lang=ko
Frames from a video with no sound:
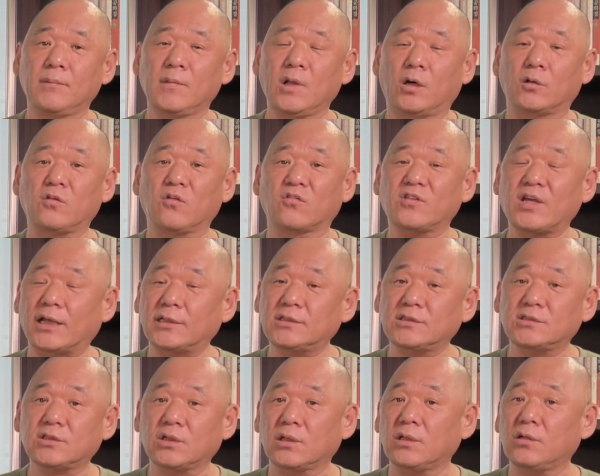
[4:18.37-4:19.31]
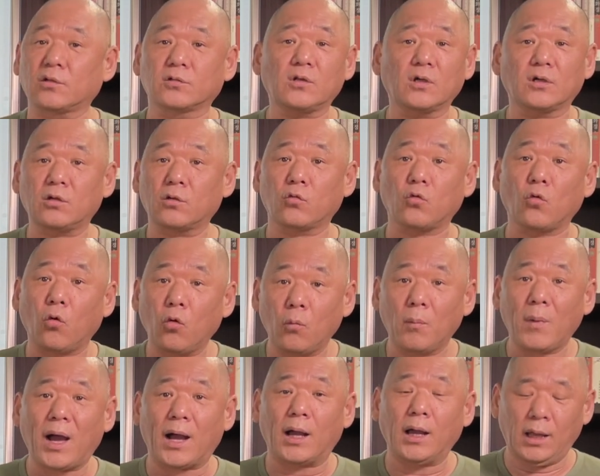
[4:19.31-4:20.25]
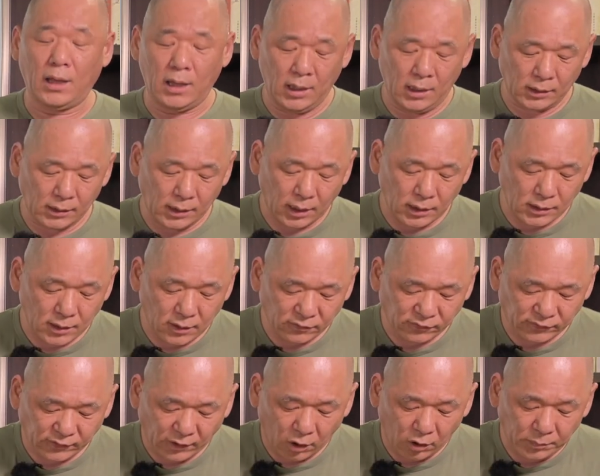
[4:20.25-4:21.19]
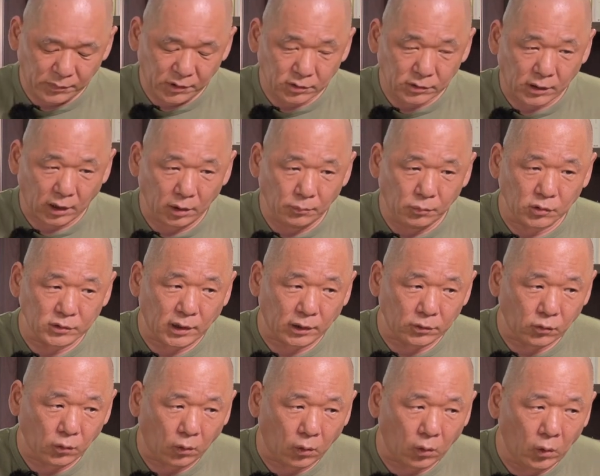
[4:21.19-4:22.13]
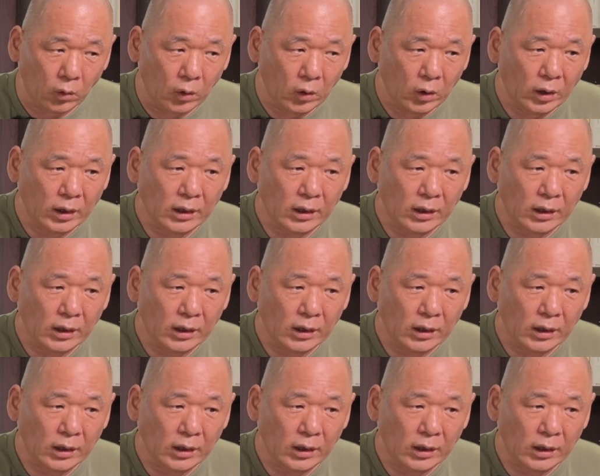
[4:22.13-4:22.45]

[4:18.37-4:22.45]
어떤 사적인 어떤 그런 욕망에 의한 싸움이었다기보다도